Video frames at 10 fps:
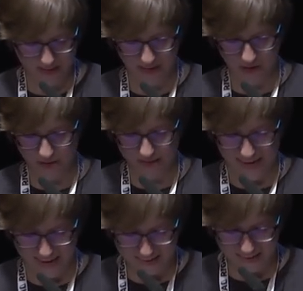daraus
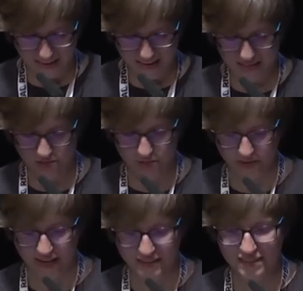lernen kann, ist
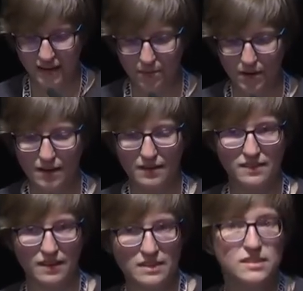zunächst einmal,
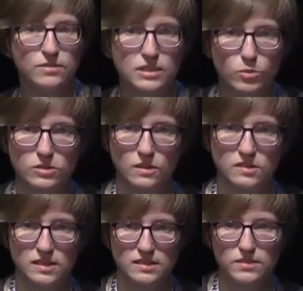dass Aktivismus aus
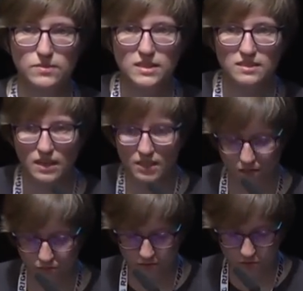der
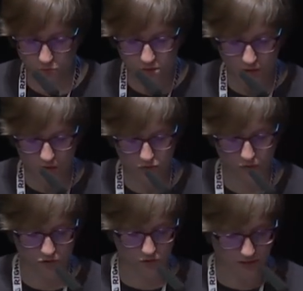Zivilgesellschaft durchaus
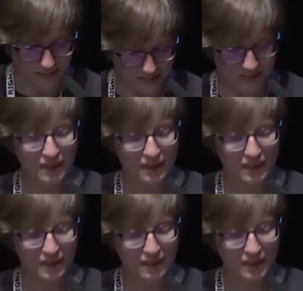funktioniert,